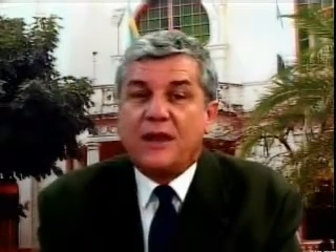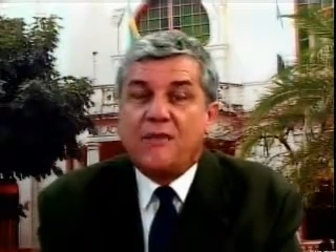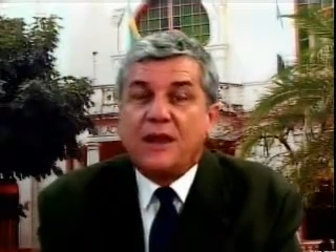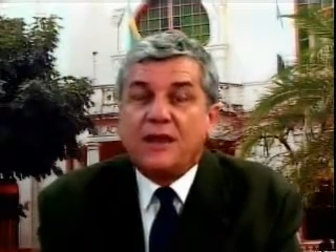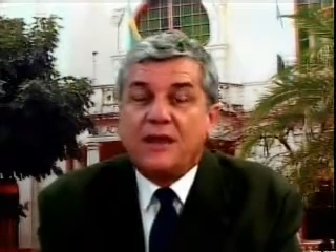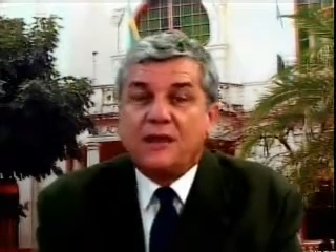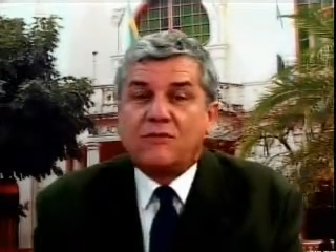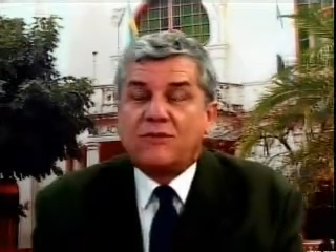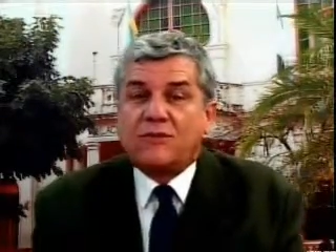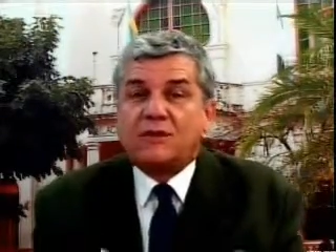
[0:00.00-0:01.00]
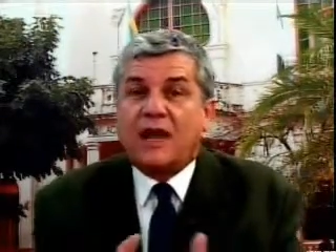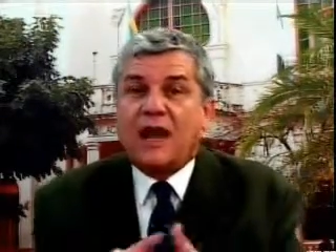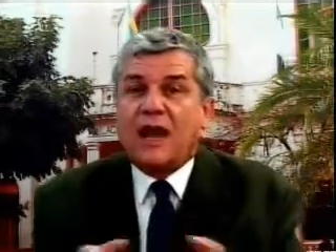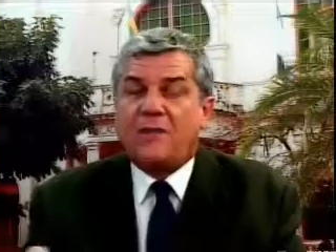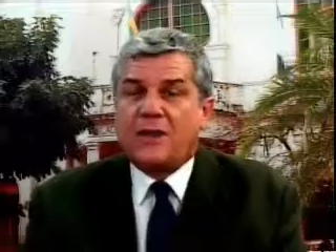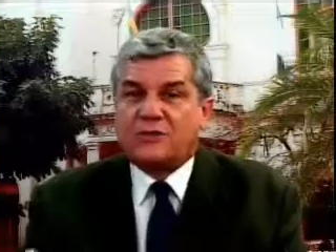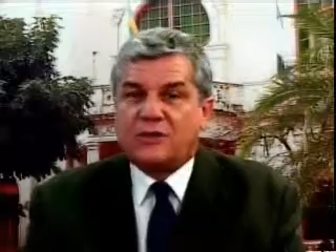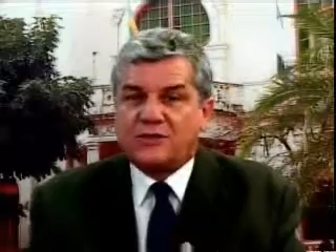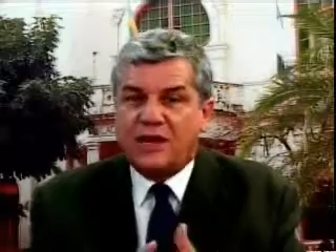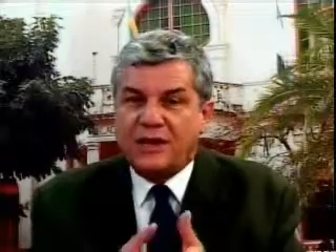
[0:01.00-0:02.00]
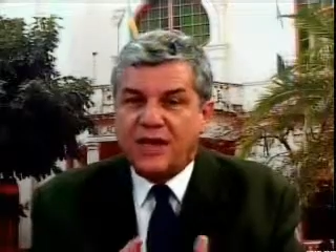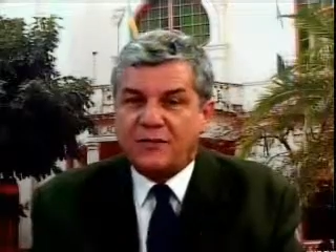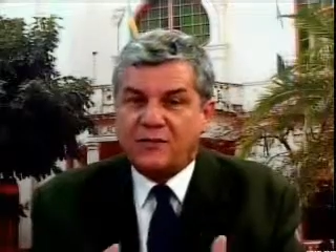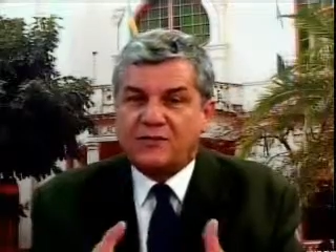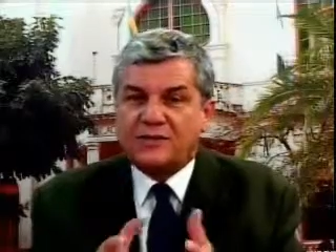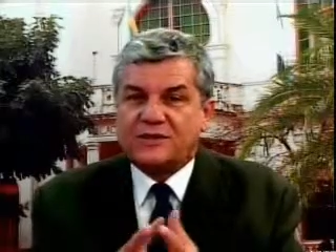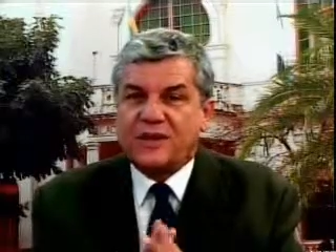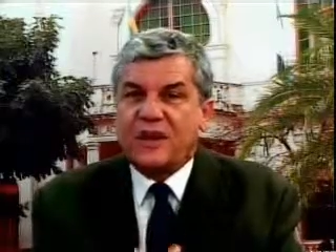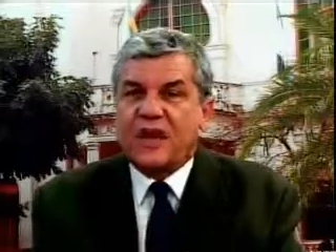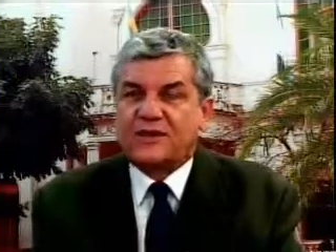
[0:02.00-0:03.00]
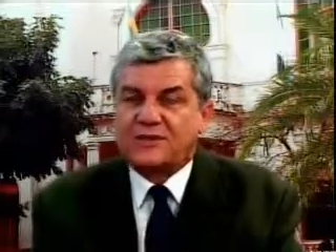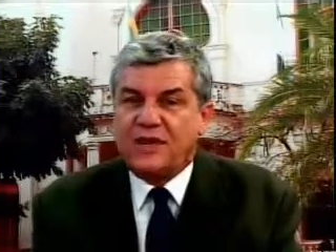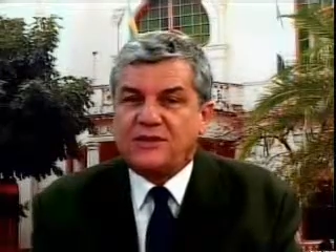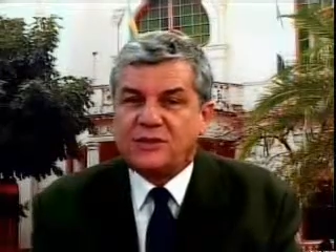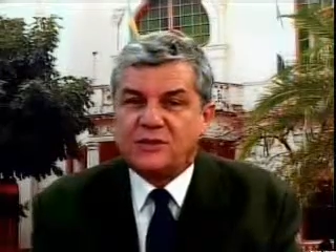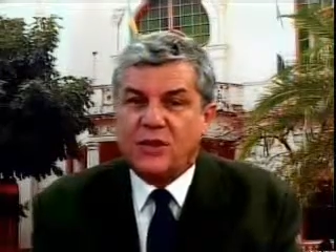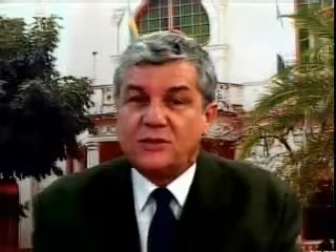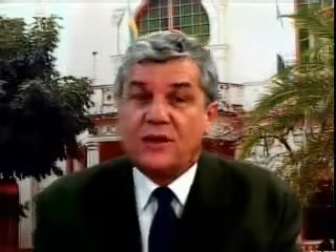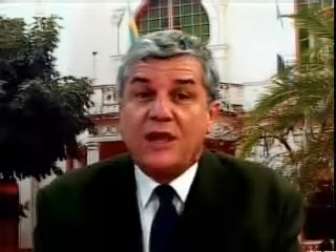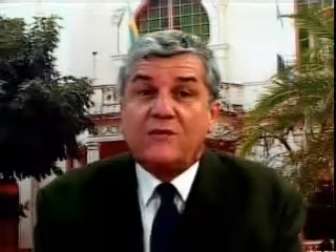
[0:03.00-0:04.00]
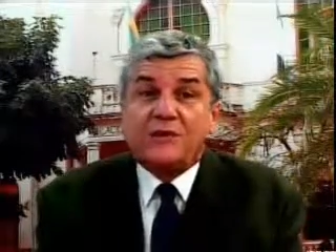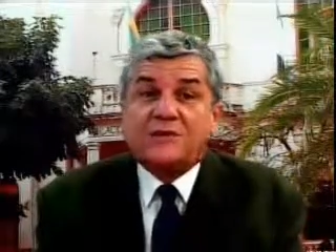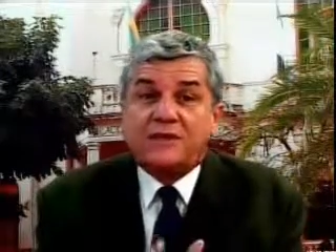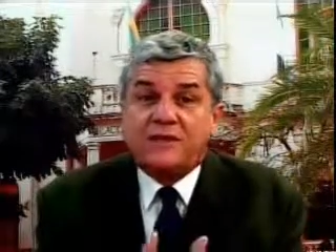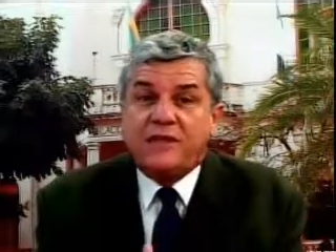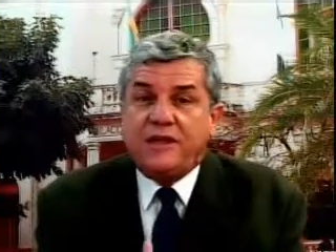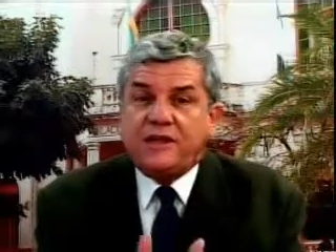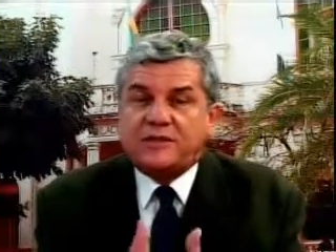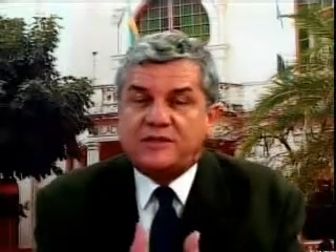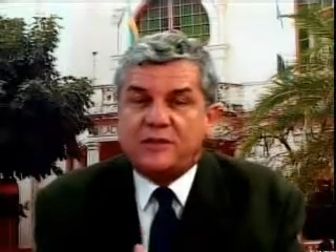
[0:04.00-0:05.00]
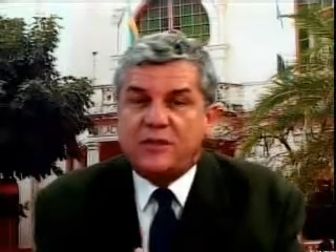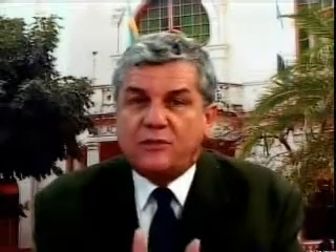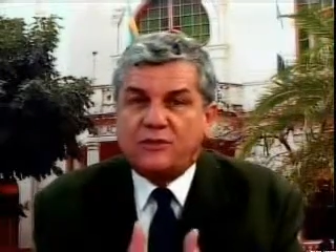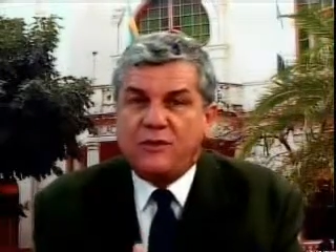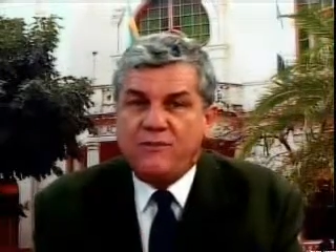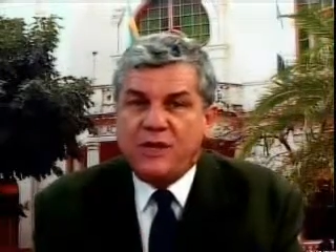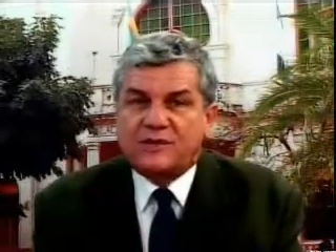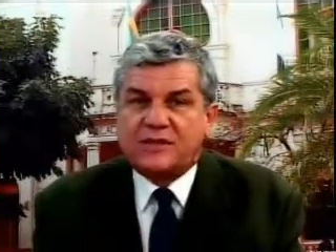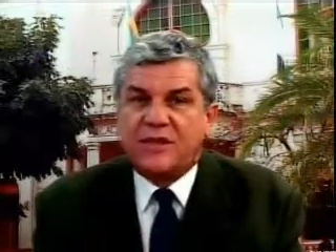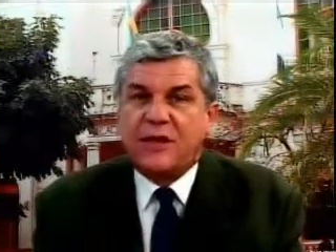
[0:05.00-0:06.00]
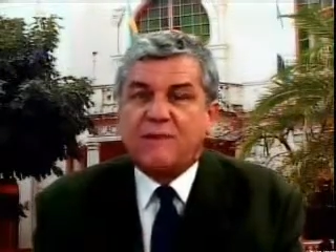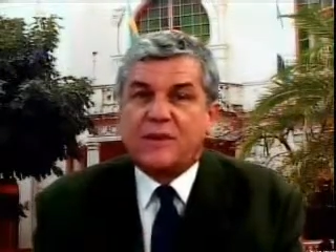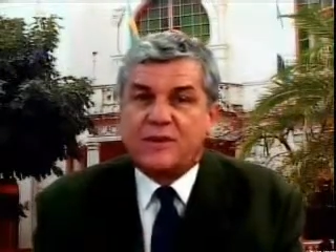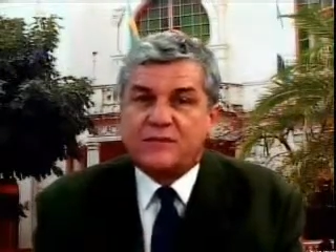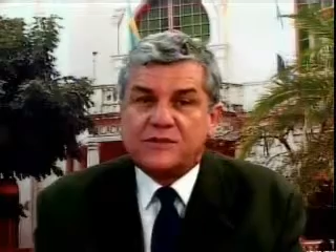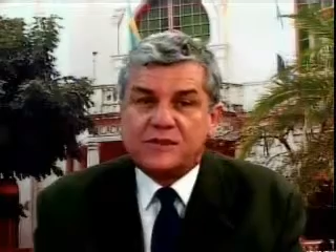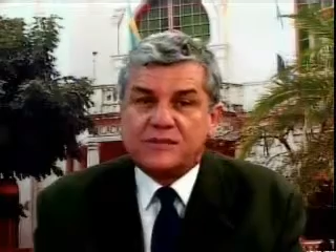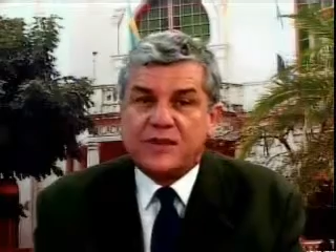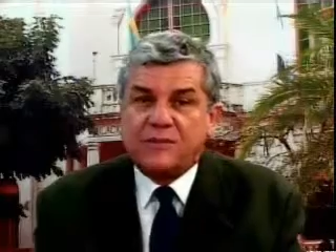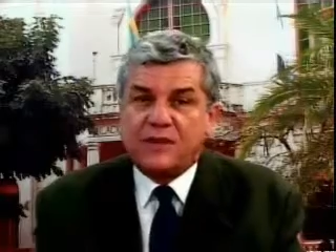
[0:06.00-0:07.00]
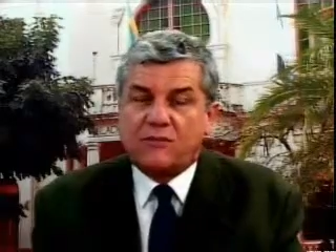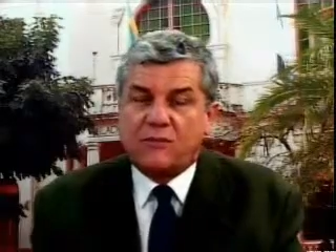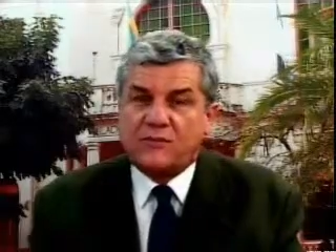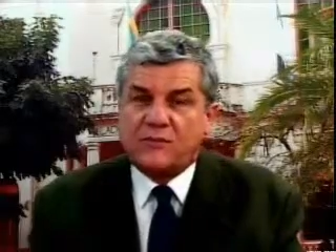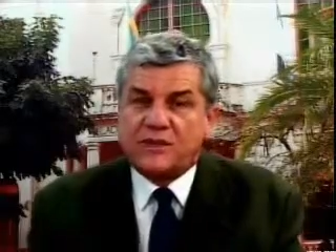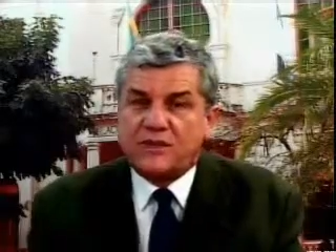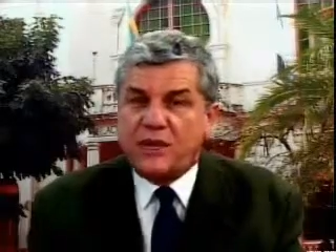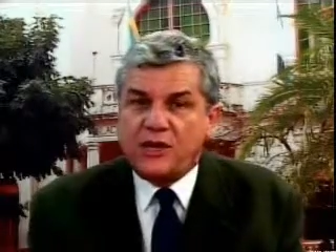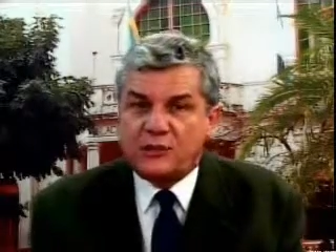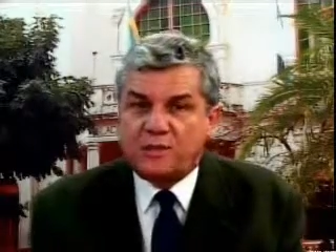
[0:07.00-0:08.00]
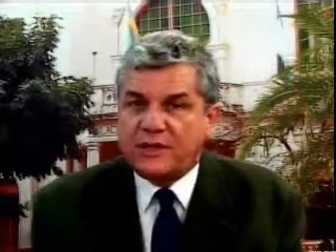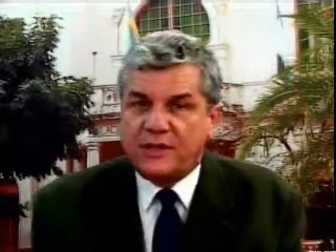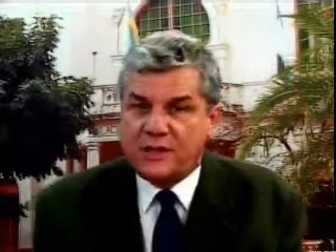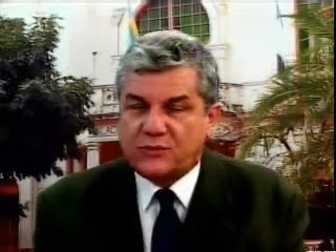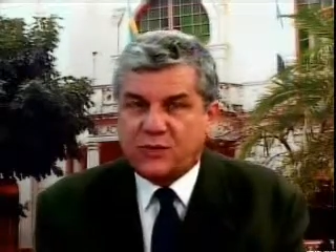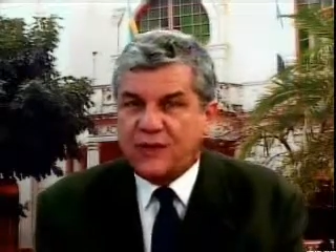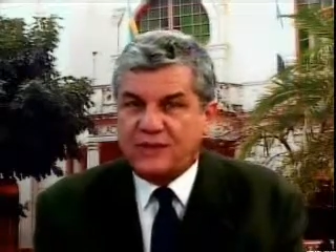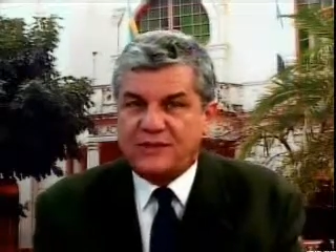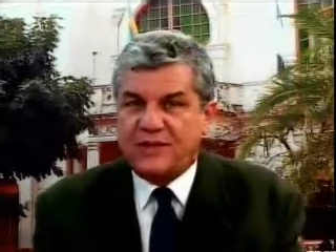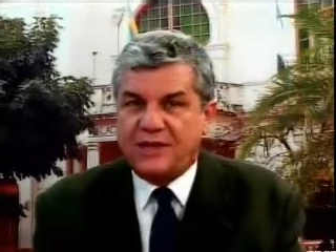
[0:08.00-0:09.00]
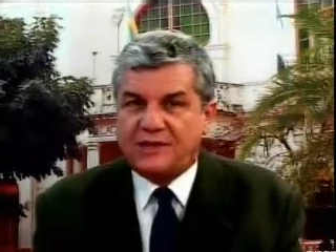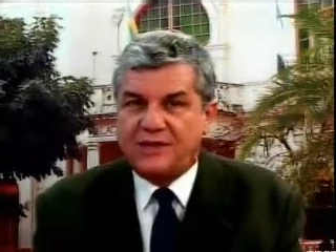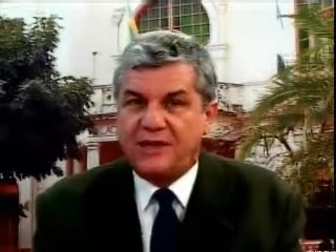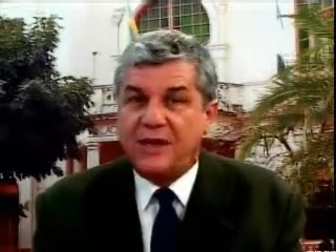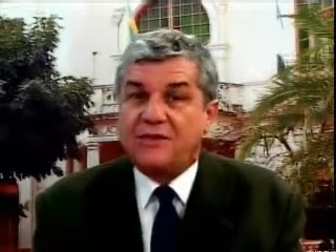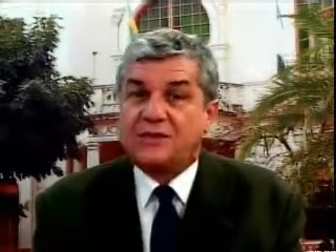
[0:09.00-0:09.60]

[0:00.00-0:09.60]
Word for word: pela manhã, quando você abre a sua janela, quando você acende a sua luz, você tem que ser otimista, porque você sabe que quando você transporta da sua residência,